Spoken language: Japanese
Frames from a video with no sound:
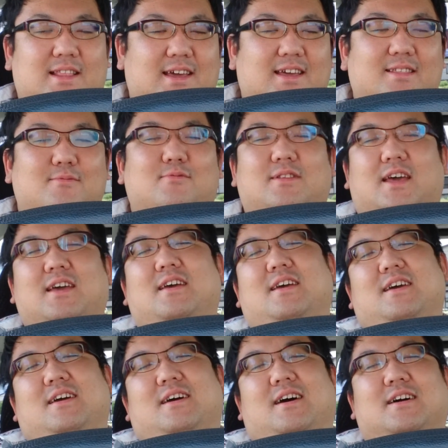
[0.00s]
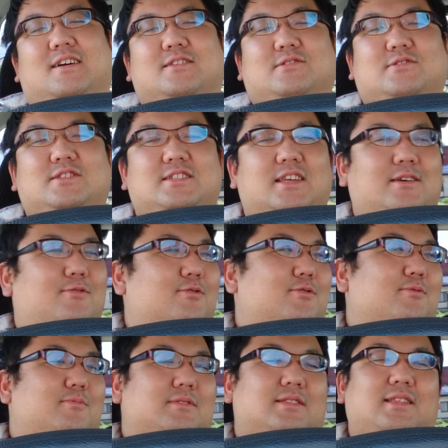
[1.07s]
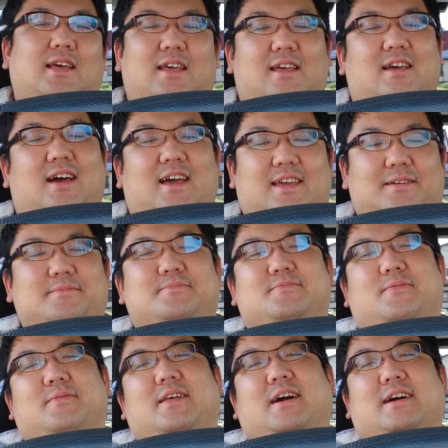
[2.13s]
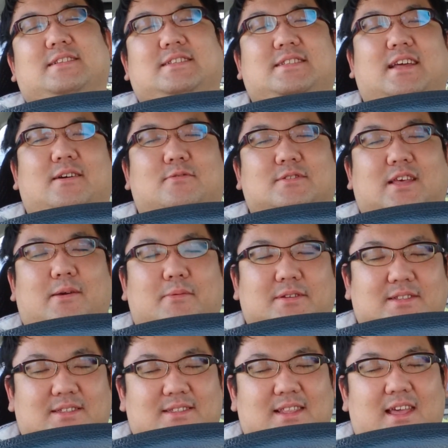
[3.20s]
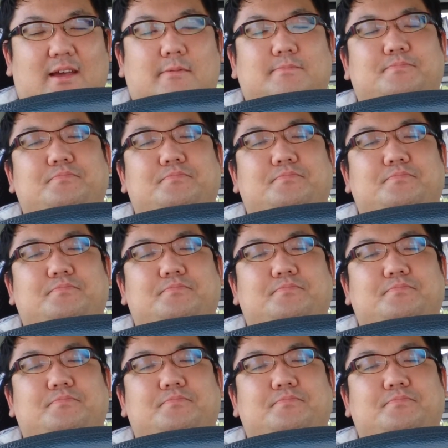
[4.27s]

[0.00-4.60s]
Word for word: だけでもね明るくしていこうと思って、はい、こんな感じでございます。で